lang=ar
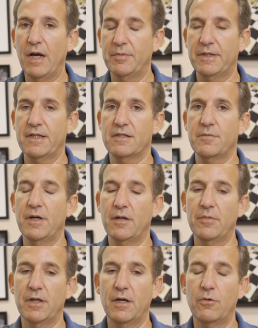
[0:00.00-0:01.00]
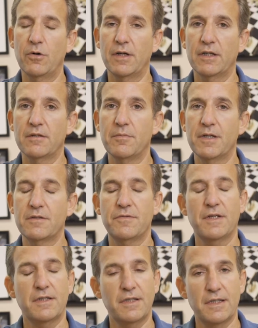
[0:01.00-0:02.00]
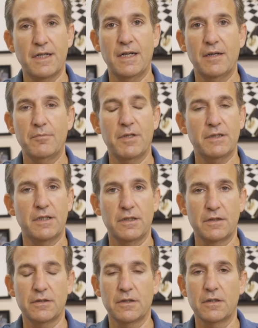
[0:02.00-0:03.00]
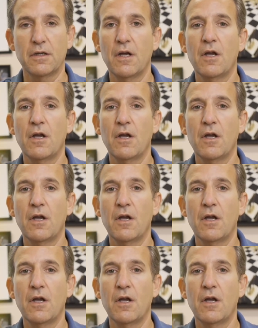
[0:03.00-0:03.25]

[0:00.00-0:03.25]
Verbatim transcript: عم بتحس بقى بالعوارض بس في كتير عالم ما تخططها